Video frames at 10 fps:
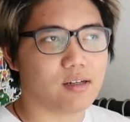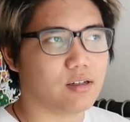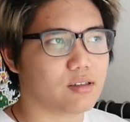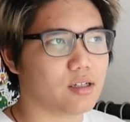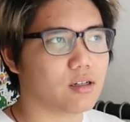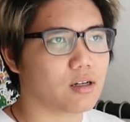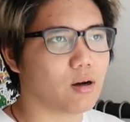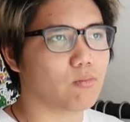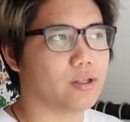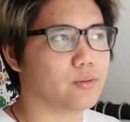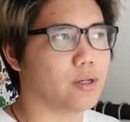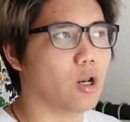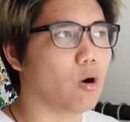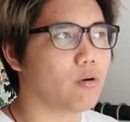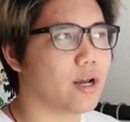nó sẽ không để cho mình
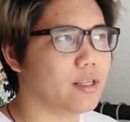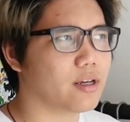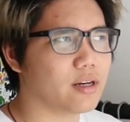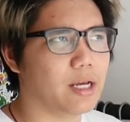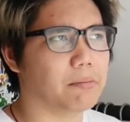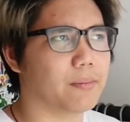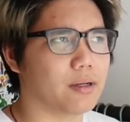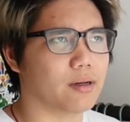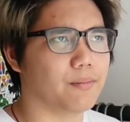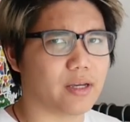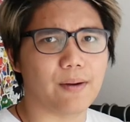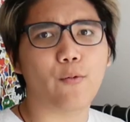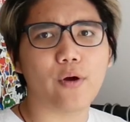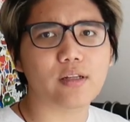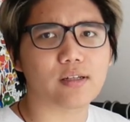lộ ra những cái điểm mà mình bị khiếm
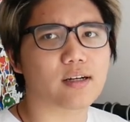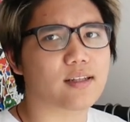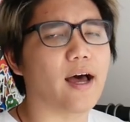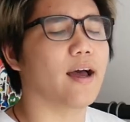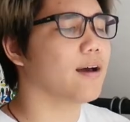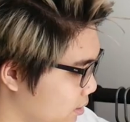khuyết trên cơ thể.